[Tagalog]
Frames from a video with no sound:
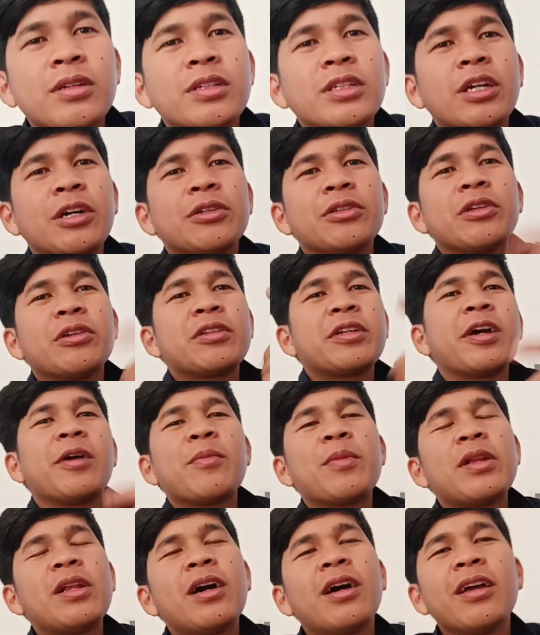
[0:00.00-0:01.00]
Shoutout nga
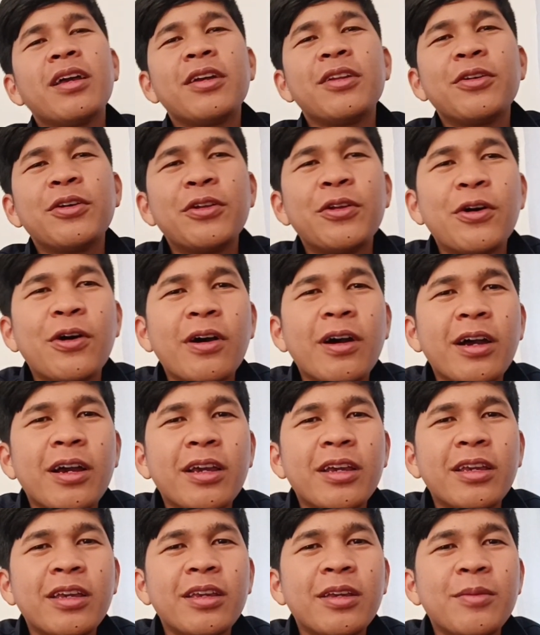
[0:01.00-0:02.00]
pala kay ano no
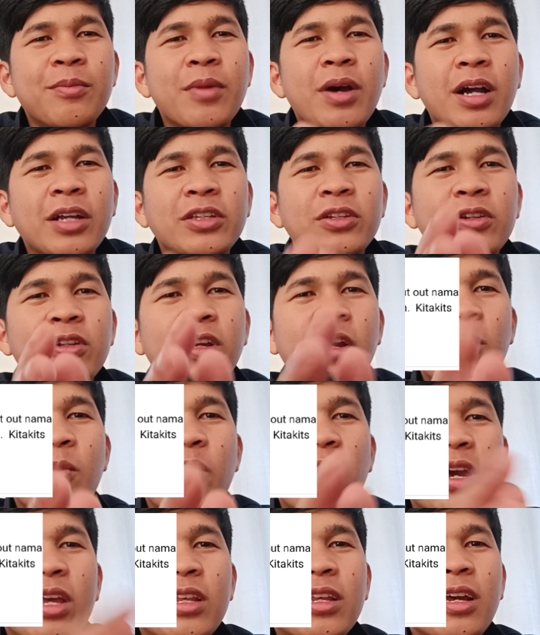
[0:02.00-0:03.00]
kay Marjon
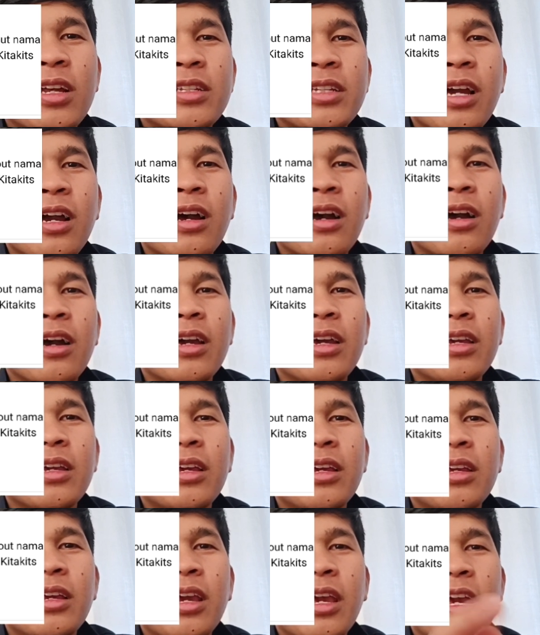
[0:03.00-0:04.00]
Cabuena at saka
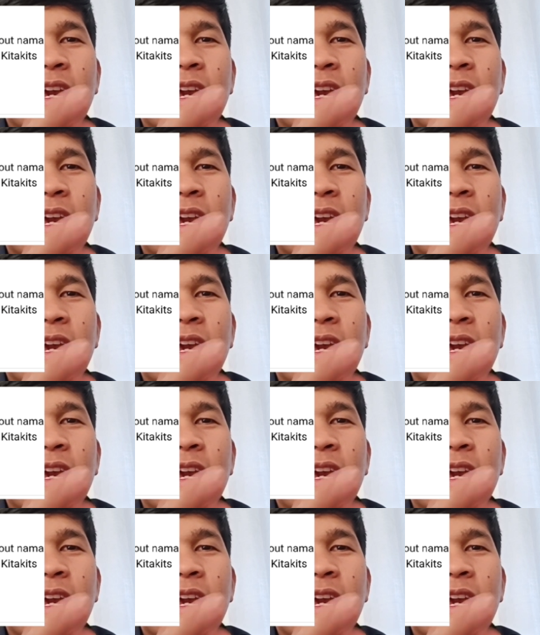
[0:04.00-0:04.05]
kay